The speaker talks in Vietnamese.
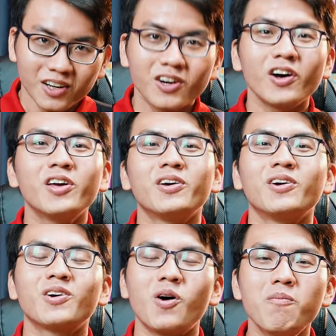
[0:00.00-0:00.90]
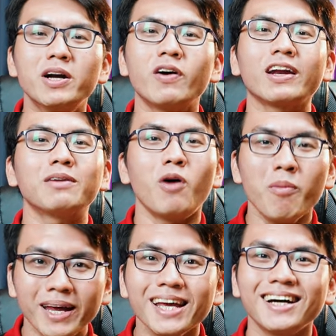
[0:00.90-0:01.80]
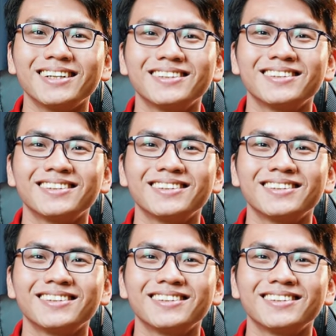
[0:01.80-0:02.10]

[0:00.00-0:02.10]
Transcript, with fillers: được rồi cùng mình hoàn thành bộ máy nha